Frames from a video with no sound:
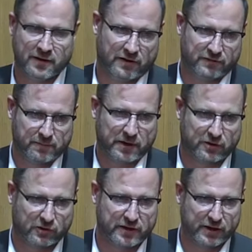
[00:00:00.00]
Also ich habe mir
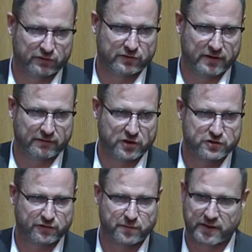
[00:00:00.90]
gedacht, die Neos sind eine
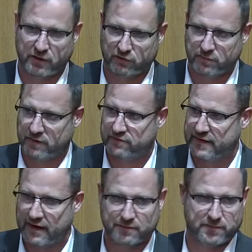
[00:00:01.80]
Wirtschaftspartei, oder zumindest
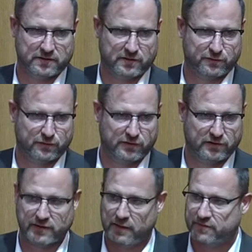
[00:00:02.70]
sagt man das von
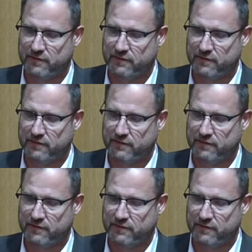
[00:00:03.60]
sich selbst,